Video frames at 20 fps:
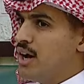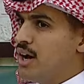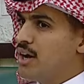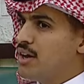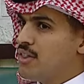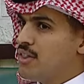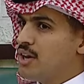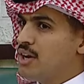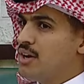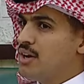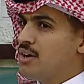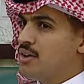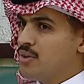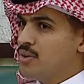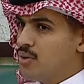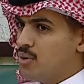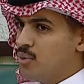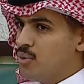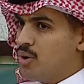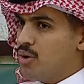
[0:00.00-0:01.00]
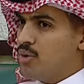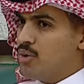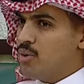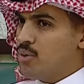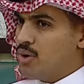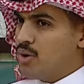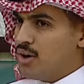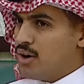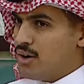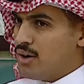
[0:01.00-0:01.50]
ايضا هو
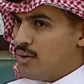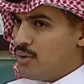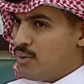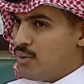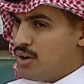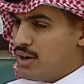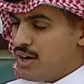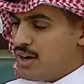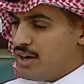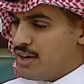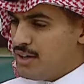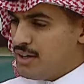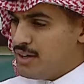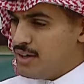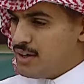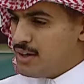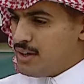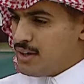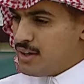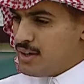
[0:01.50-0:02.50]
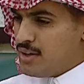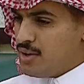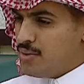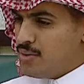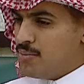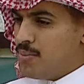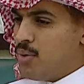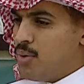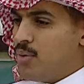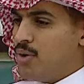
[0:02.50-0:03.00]
هو هو يعني
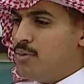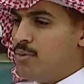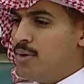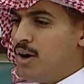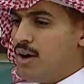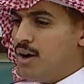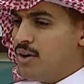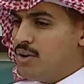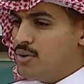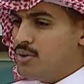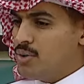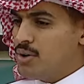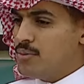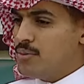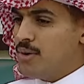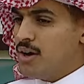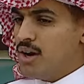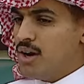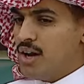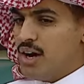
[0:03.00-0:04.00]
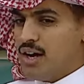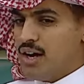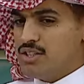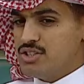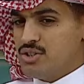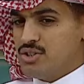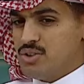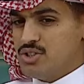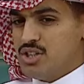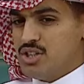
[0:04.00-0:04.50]
آه، موهبه يوهبها الله
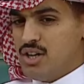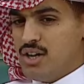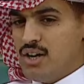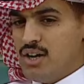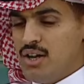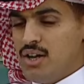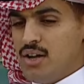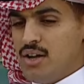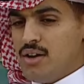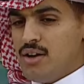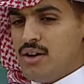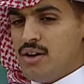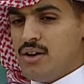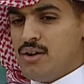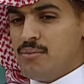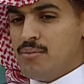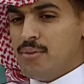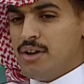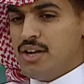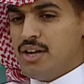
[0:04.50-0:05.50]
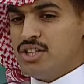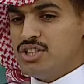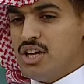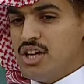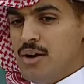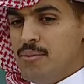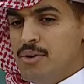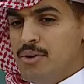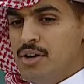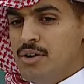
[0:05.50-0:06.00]
عز وجل آه، من
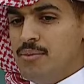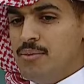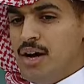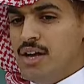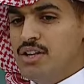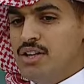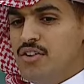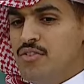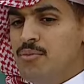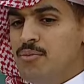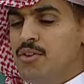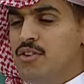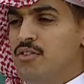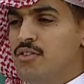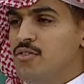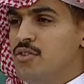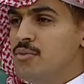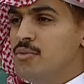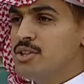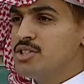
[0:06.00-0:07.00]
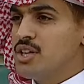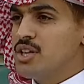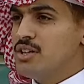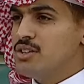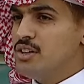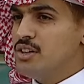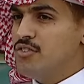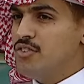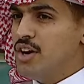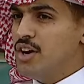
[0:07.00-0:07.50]
يشاء من عباده في
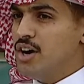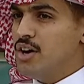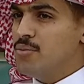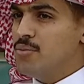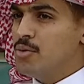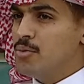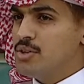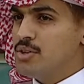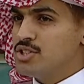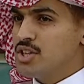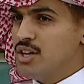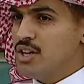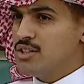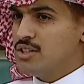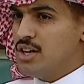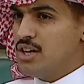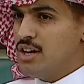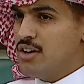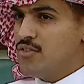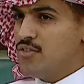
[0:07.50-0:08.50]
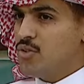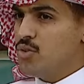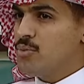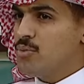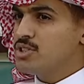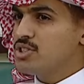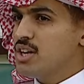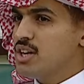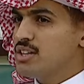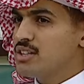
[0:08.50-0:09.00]
مساله الفهم ومساله الحفظ
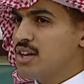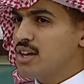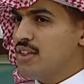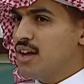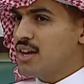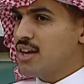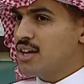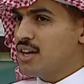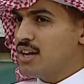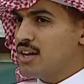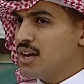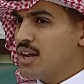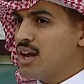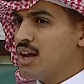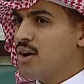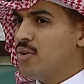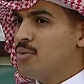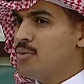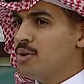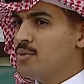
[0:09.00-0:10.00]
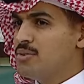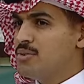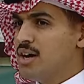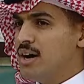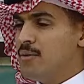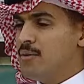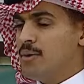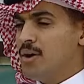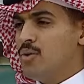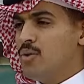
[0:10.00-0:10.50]
ومساله كذلك الالقاء
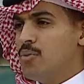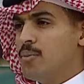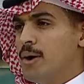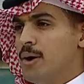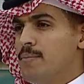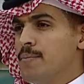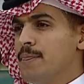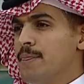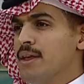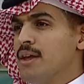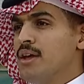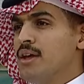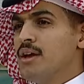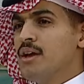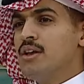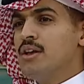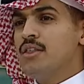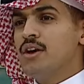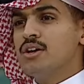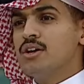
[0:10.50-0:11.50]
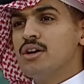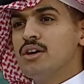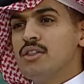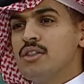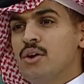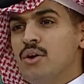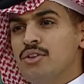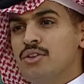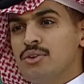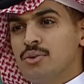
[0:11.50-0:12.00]
وابداء المعلومه. اذا
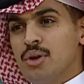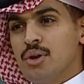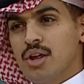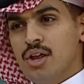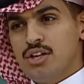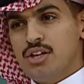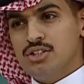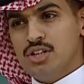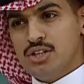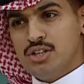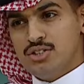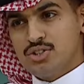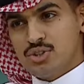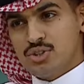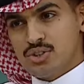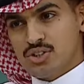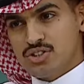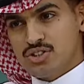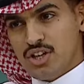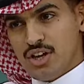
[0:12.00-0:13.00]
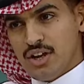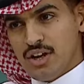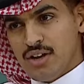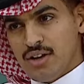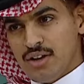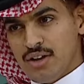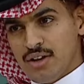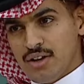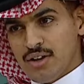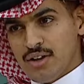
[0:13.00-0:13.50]
اذا انت والله رجال صوتك زين
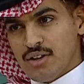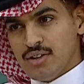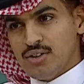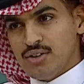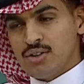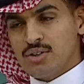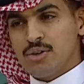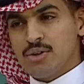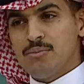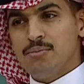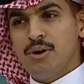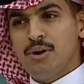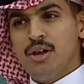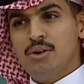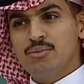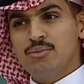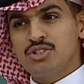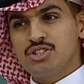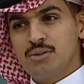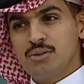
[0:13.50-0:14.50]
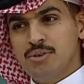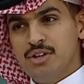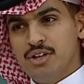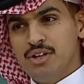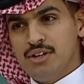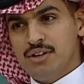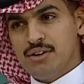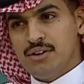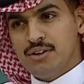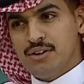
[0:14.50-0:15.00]
تطرب به
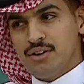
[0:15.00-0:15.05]
المستمعين